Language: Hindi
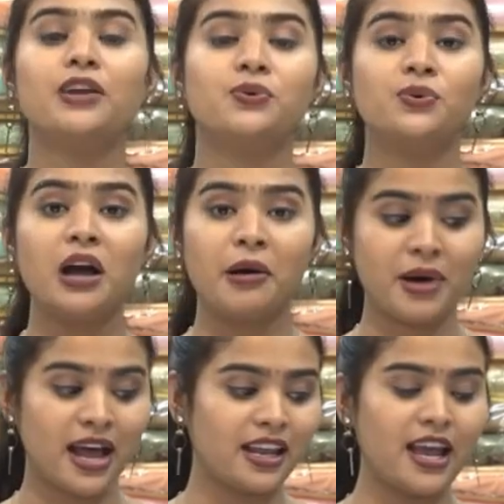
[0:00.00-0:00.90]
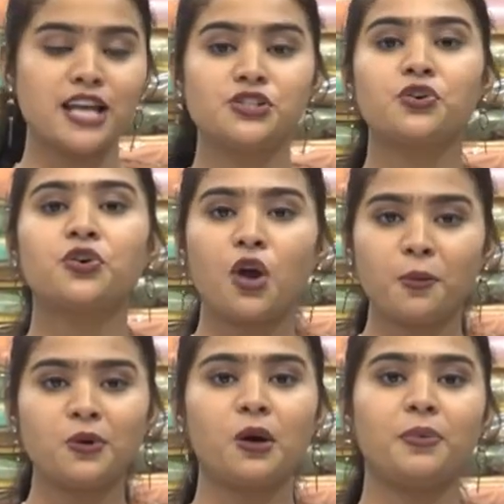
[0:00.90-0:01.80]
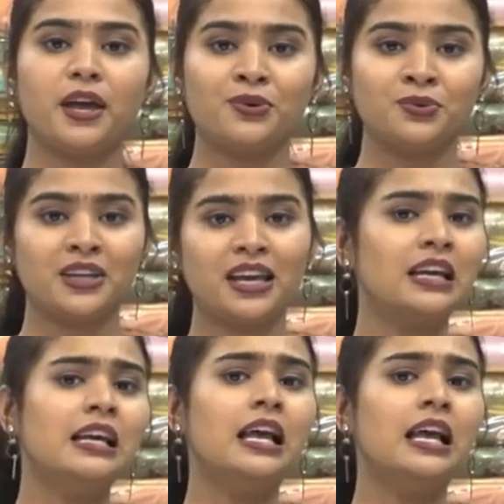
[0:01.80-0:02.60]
आई हूँ हमारे यहाँ जो क्रॉप टॉप है उनके